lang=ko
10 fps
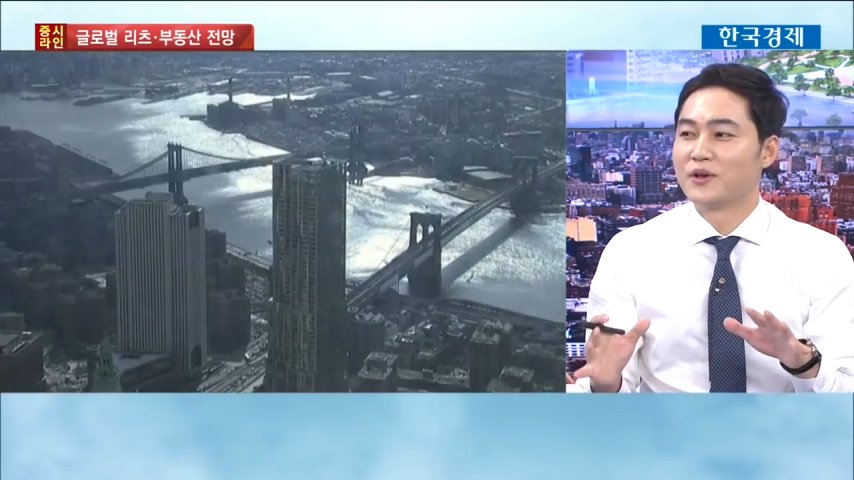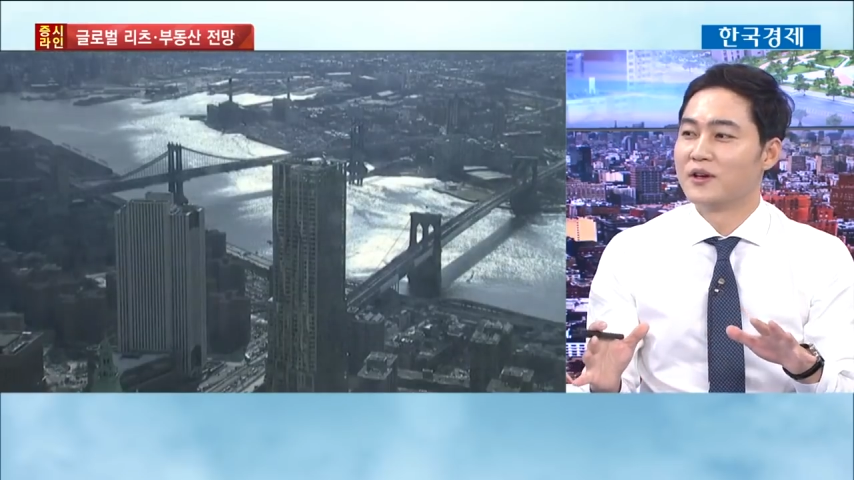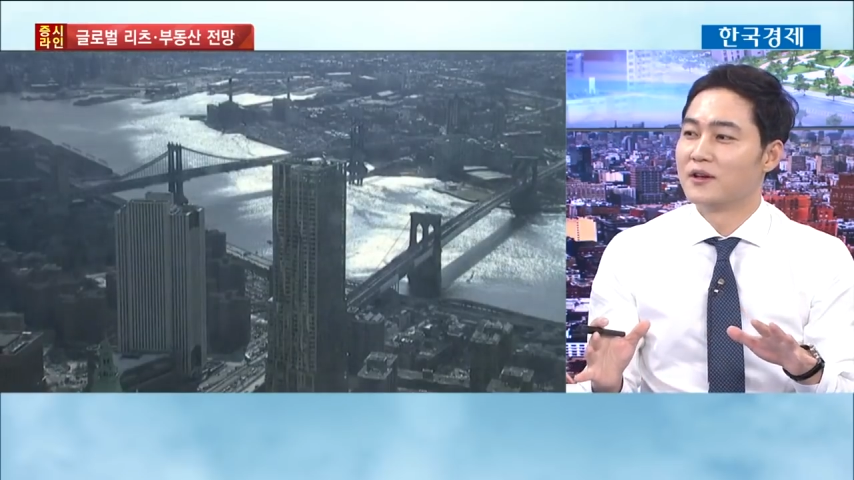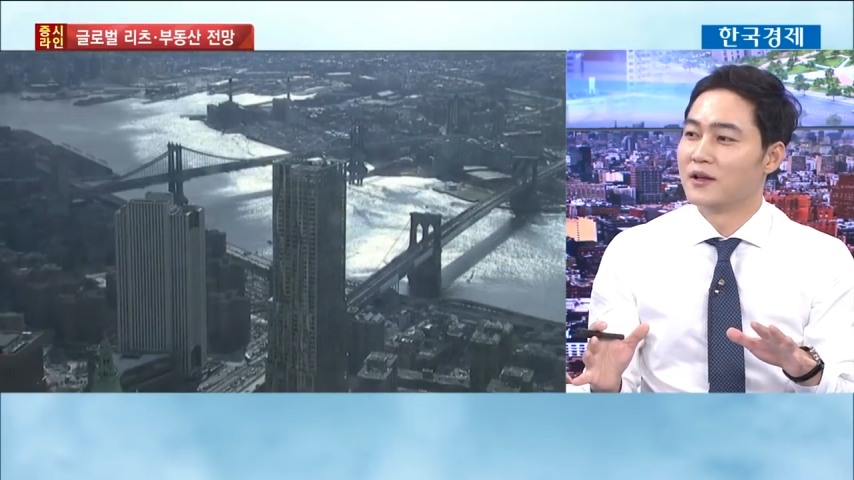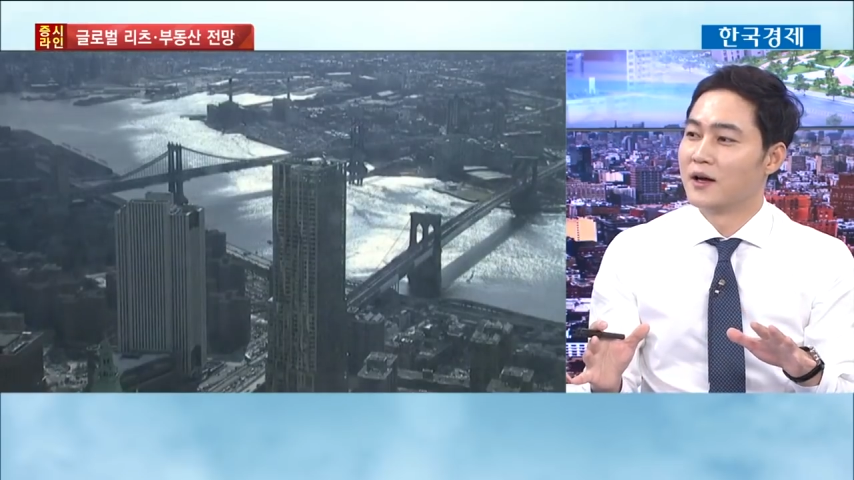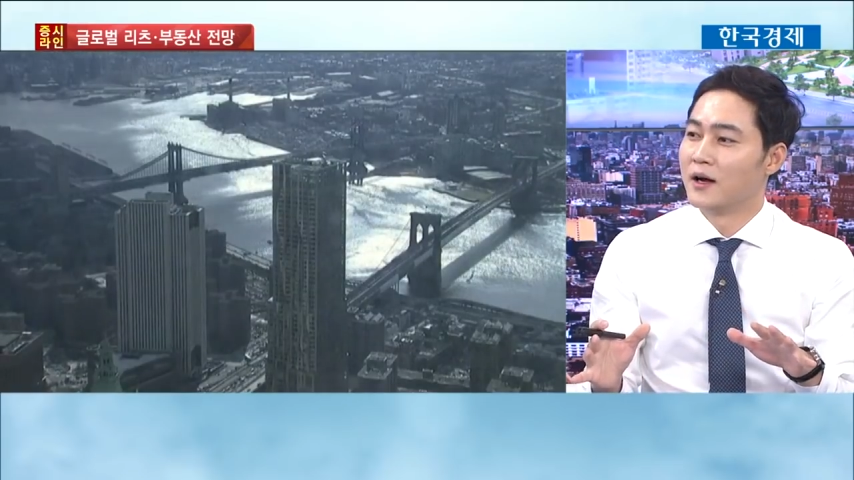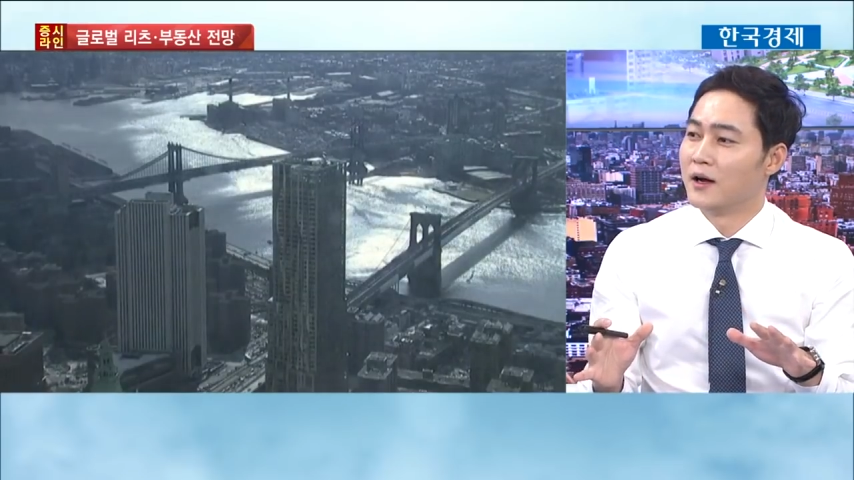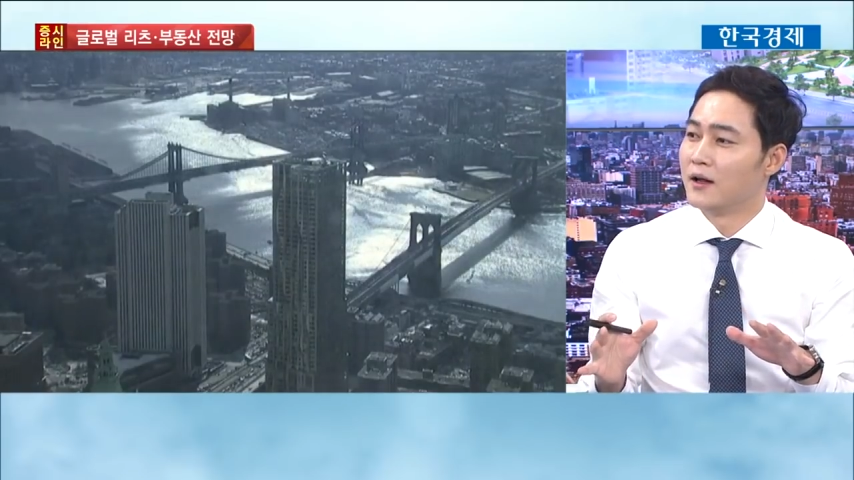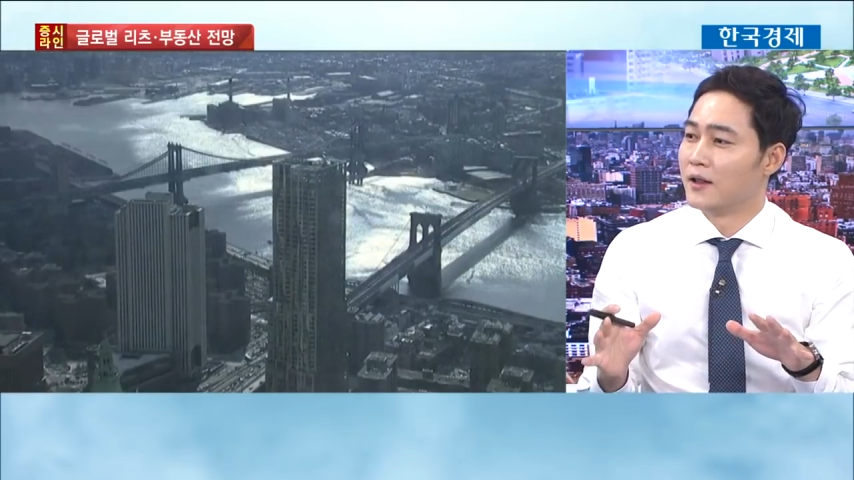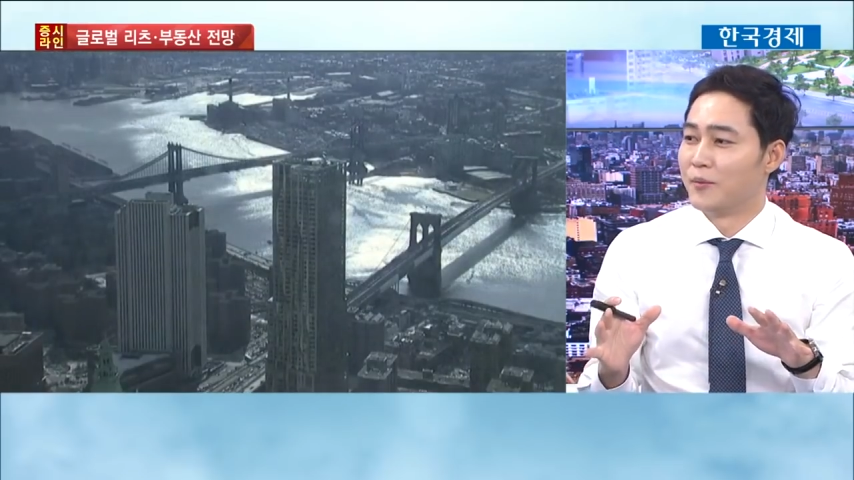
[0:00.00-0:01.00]
경기가
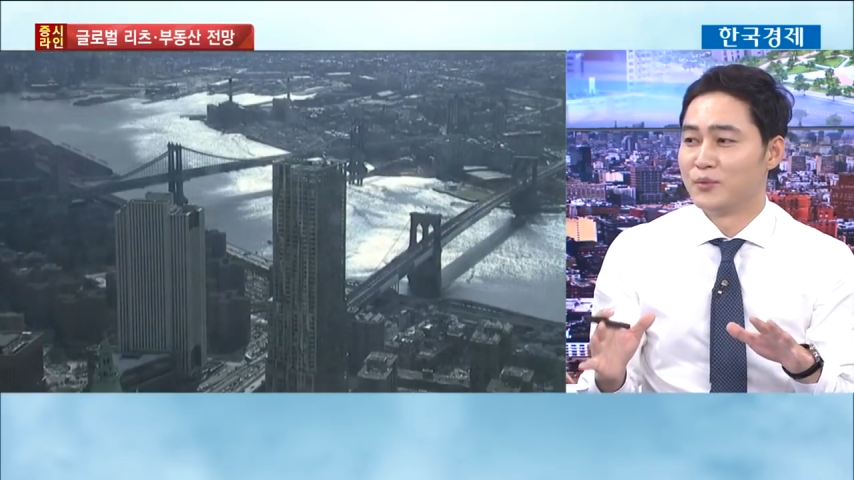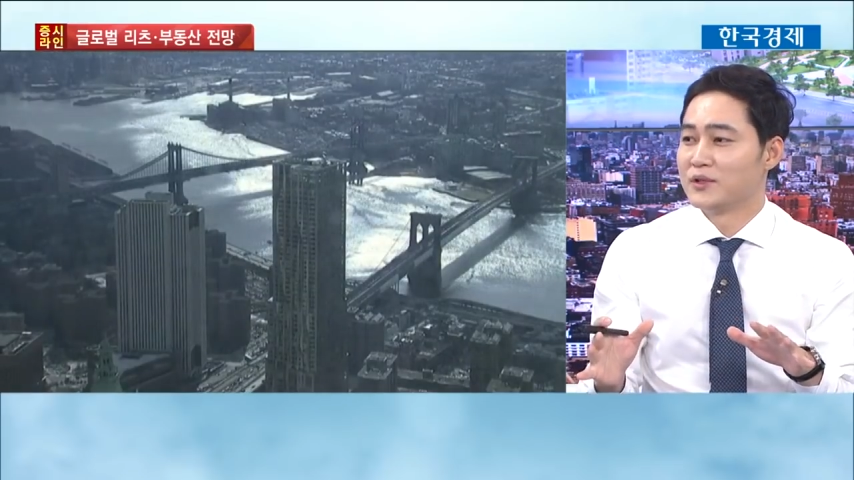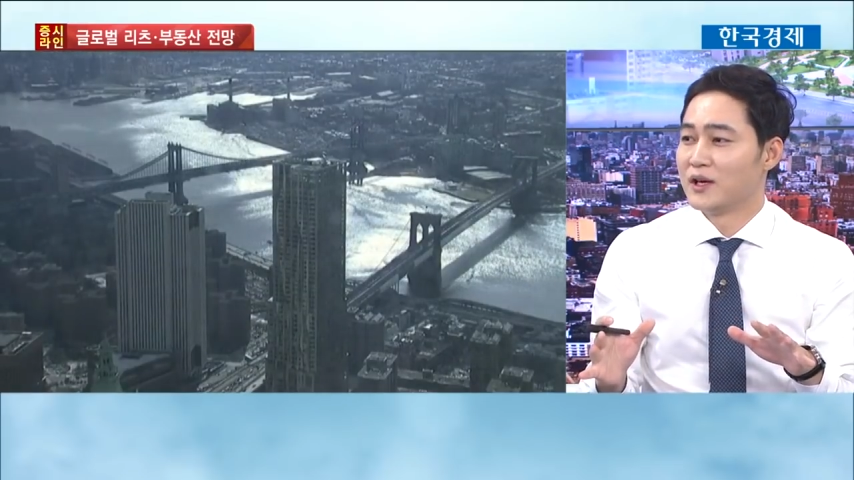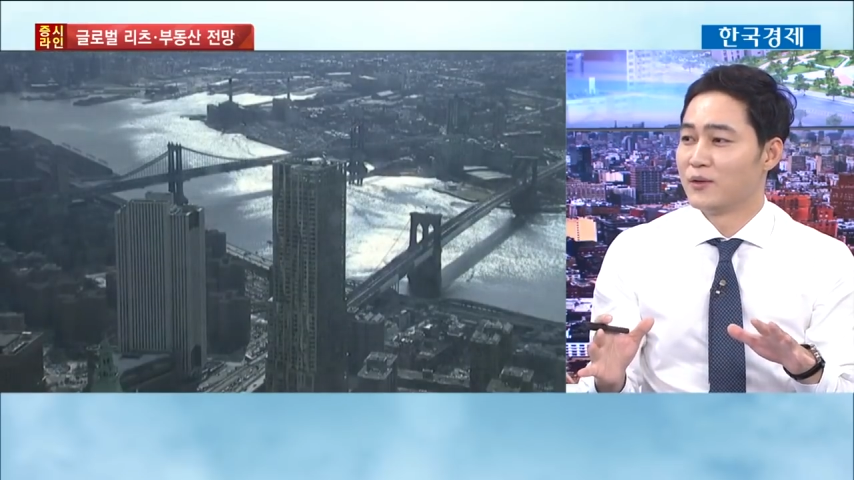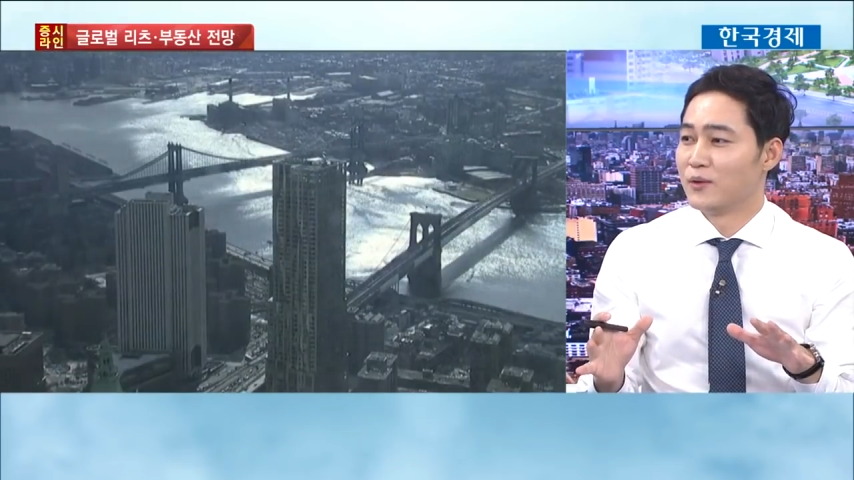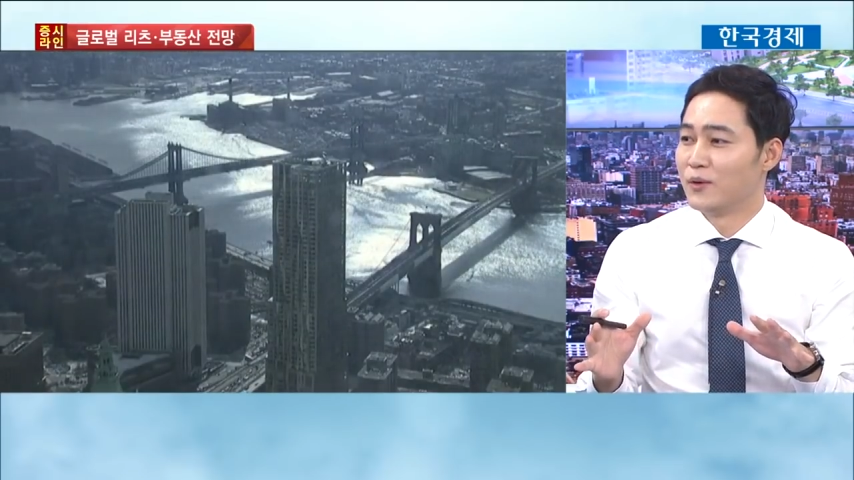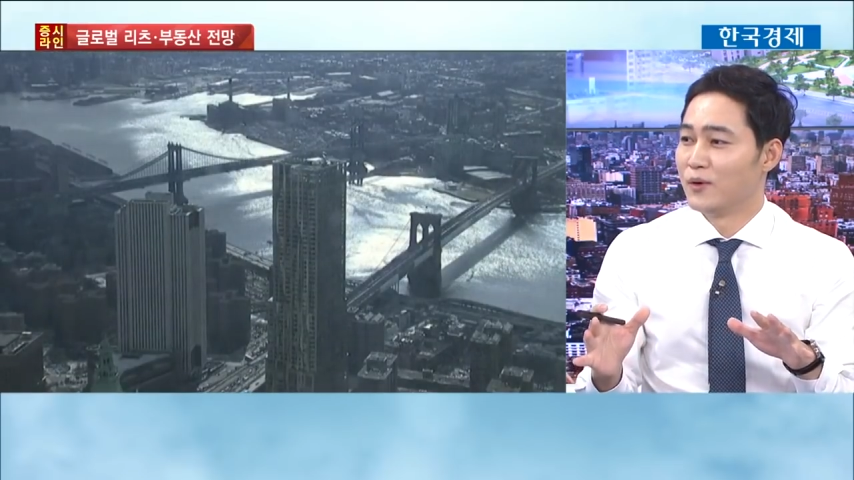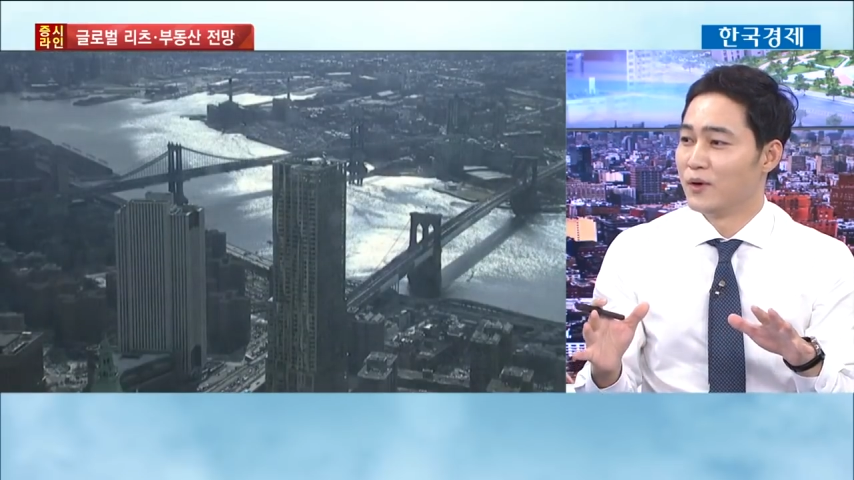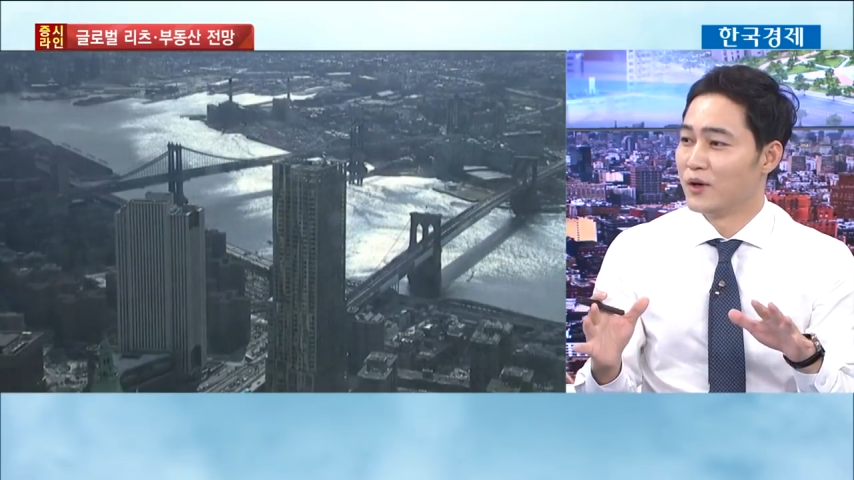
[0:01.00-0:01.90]
나쁘지 않고